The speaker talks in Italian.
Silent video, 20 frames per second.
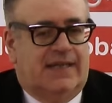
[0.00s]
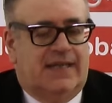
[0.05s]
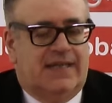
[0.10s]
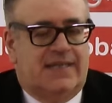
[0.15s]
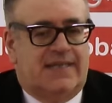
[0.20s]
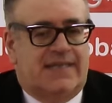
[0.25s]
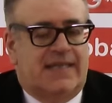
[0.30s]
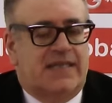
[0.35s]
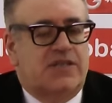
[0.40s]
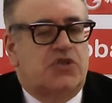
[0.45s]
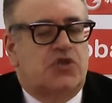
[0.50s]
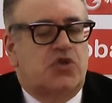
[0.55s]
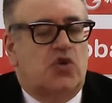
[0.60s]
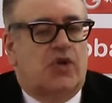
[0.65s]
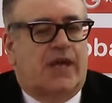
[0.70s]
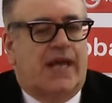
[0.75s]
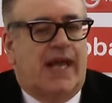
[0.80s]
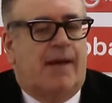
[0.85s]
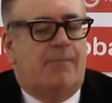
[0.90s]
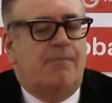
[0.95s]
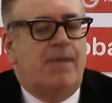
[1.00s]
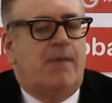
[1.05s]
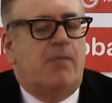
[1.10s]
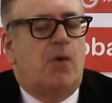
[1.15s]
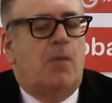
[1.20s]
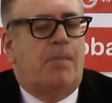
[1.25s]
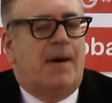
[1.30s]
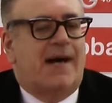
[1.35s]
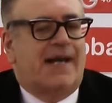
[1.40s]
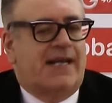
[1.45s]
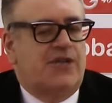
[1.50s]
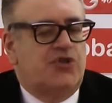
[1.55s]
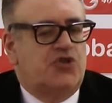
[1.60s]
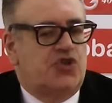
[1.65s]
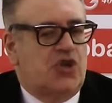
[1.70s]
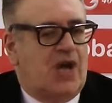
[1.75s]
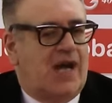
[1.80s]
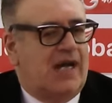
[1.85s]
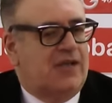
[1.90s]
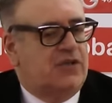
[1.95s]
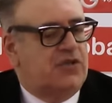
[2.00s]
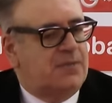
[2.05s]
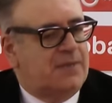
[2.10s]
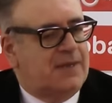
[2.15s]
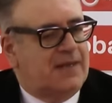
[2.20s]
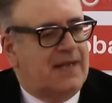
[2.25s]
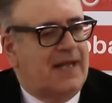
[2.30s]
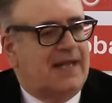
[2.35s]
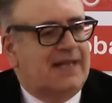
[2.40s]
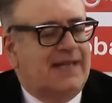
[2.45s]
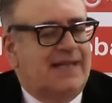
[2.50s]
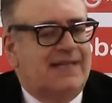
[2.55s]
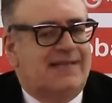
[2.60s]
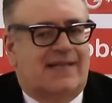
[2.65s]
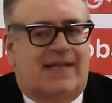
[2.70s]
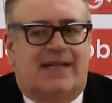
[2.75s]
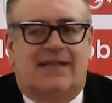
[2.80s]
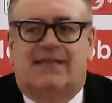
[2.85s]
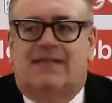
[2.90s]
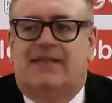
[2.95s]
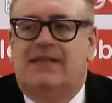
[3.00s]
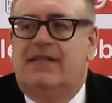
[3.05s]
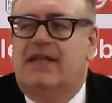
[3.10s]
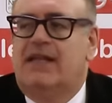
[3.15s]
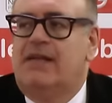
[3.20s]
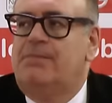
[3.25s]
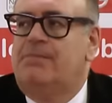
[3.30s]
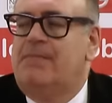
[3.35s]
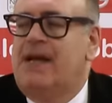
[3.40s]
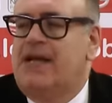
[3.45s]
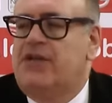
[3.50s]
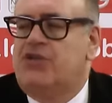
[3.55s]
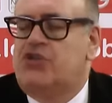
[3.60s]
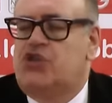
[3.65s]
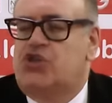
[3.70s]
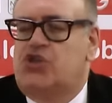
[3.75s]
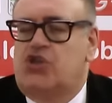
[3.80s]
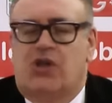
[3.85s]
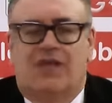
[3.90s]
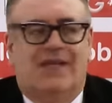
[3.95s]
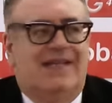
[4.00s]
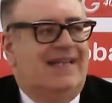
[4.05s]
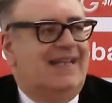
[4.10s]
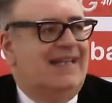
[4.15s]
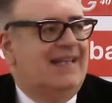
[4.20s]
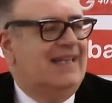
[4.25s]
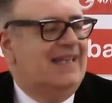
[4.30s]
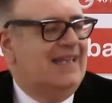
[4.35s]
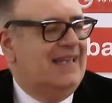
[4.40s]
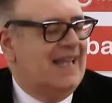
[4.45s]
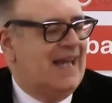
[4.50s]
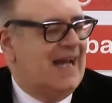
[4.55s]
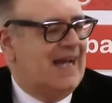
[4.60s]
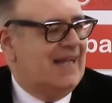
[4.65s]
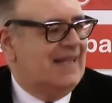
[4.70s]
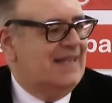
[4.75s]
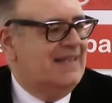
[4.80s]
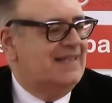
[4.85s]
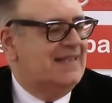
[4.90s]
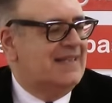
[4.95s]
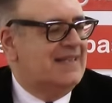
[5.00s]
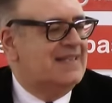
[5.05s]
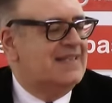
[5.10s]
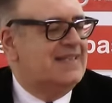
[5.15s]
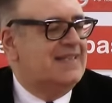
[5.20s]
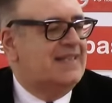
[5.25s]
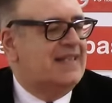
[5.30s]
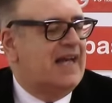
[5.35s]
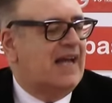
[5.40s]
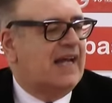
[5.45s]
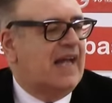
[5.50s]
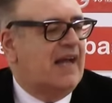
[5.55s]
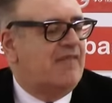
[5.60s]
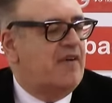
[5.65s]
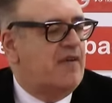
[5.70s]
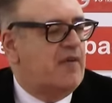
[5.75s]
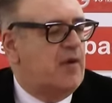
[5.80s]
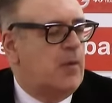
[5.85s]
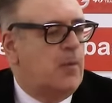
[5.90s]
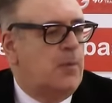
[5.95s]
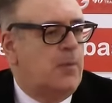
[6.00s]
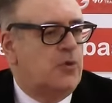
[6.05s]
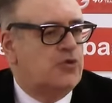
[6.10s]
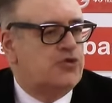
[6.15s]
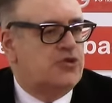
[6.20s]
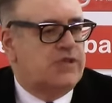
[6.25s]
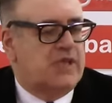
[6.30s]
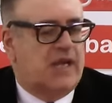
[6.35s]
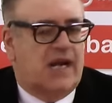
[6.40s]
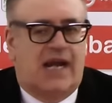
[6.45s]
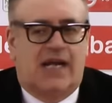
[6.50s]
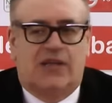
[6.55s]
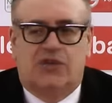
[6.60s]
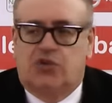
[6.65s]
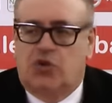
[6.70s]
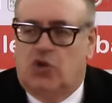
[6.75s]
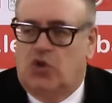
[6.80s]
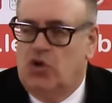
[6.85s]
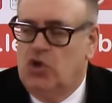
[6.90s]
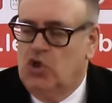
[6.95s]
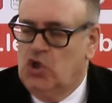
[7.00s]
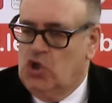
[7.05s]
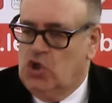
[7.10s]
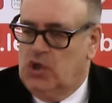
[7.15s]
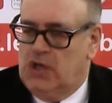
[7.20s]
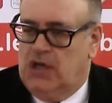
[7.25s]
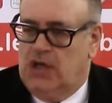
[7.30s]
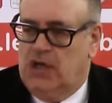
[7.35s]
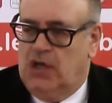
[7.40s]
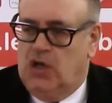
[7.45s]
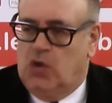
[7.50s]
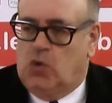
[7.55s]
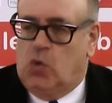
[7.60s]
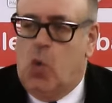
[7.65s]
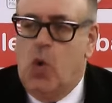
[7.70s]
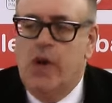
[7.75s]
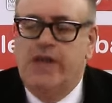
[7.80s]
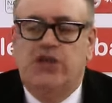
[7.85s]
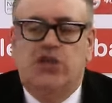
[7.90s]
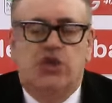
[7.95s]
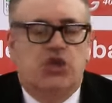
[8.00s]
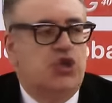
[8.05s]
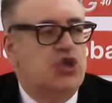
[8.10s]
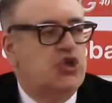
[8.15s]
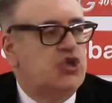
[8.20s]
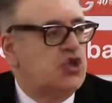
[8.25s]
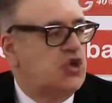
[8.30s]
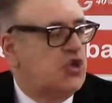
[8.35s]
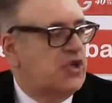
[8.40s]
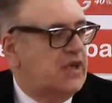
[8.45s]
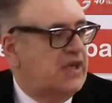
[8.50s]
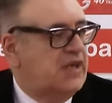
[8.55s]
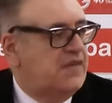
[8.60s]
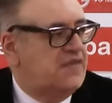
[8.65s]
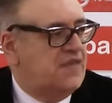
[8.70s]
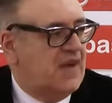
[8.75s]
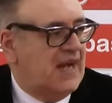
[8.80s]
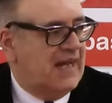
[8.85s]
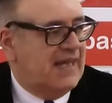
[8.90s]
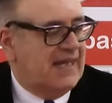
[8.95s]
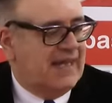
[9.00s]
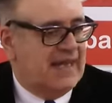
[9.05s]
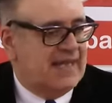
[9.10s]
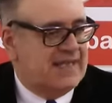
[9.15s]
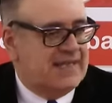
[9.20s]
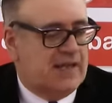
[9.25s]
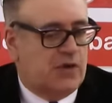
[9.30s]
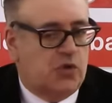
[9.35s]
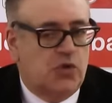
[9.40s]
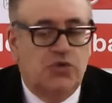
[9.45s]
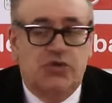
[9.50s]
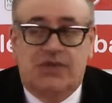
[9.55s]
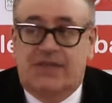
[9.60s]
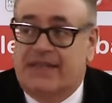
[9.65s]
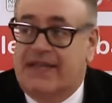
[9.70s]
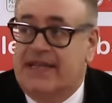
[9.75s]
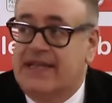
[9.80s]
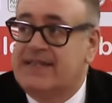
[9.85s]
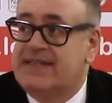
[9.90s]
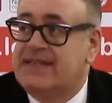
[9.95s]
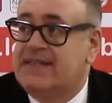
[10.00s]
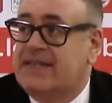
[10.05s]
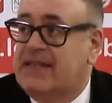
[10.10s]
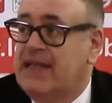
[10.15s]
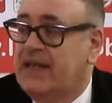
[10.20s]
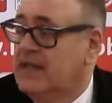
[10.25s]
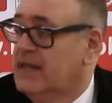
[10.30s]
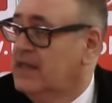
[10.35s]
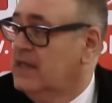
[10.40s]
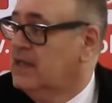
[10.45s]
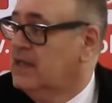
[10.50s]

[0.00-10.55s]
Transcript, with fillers: nel senso che abbiamo pareggiato per larghi tratti del match la intensità che avevamo mostrato eh, 15 giorni fa in casa con Trieste.